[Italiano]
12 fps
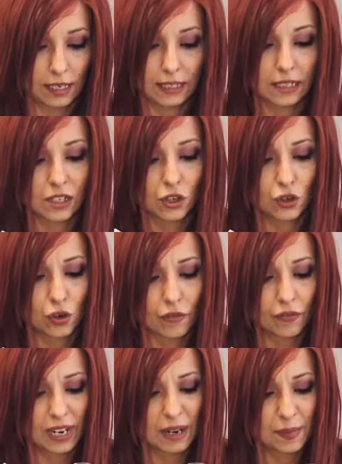Ragazzi, non
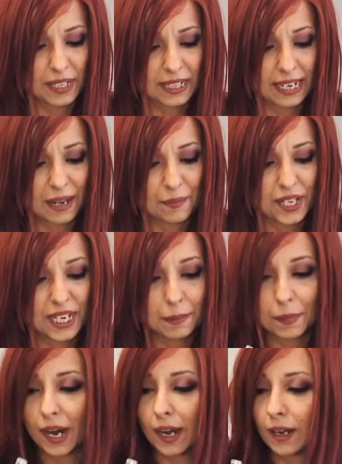ho veramente la
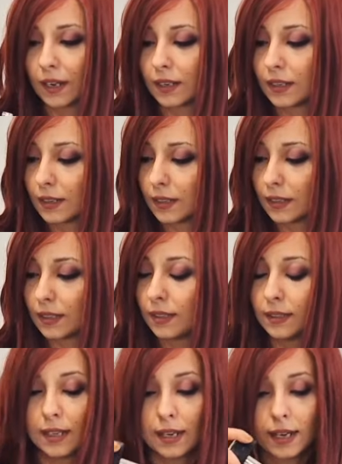minima
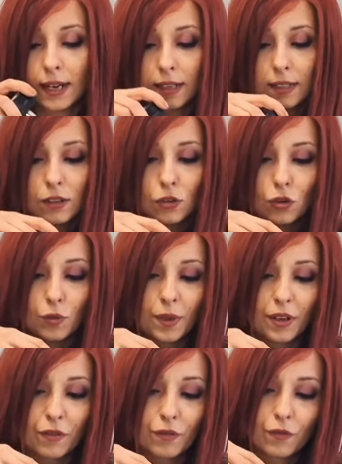idea di
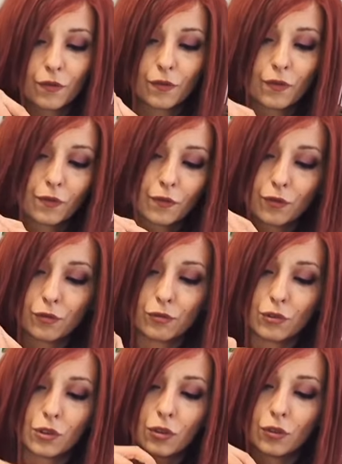come
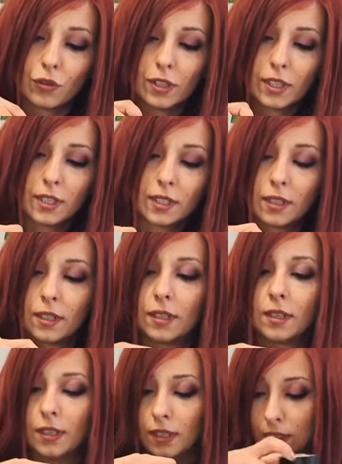funzioni.
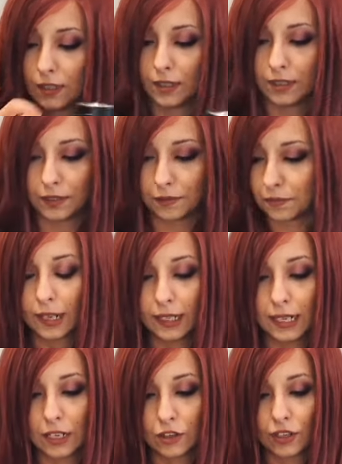
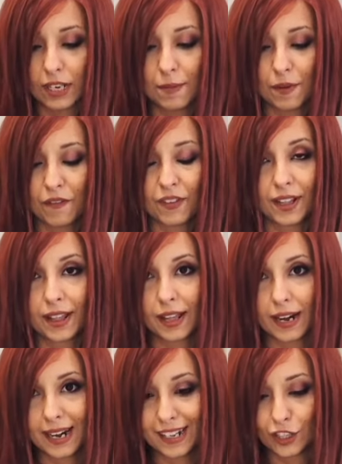Adesso andiamo a
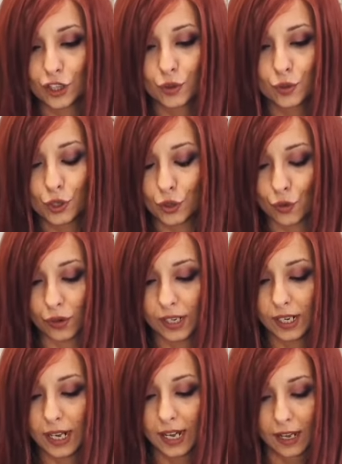vedere le
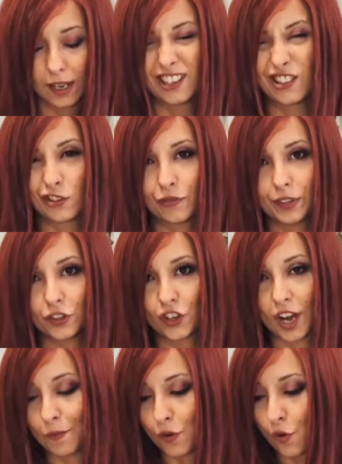istruzioni e ci
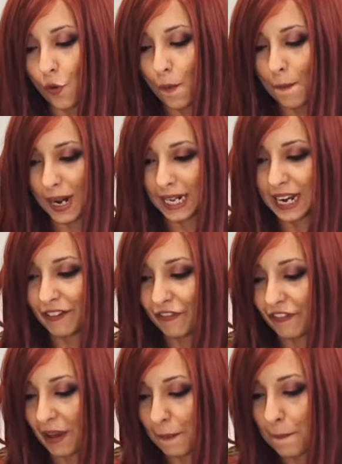facciamo un bel
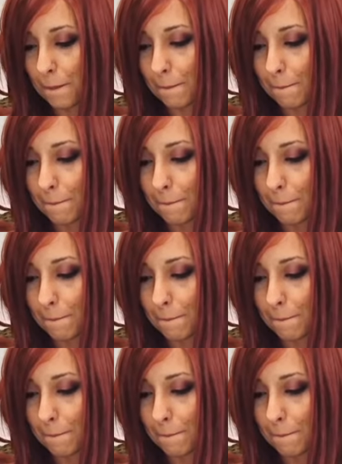caffè.